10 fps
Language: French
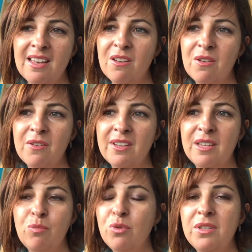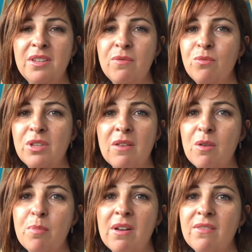Euh, et puis si vous ne savez
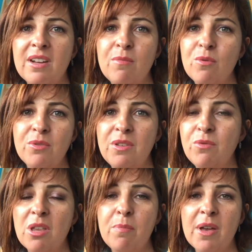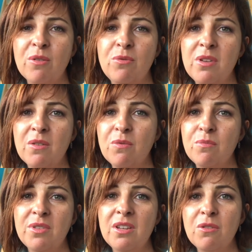pas vraiment, si vous êtes perdu et que vous
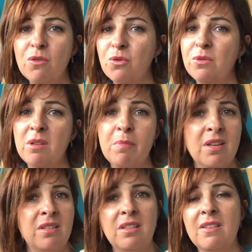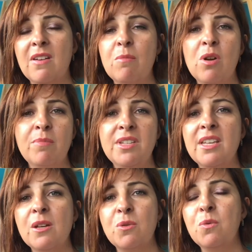me dites, je ne sais pas si c'était vraiment un petit
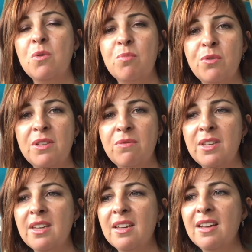garçon ou une petite fille,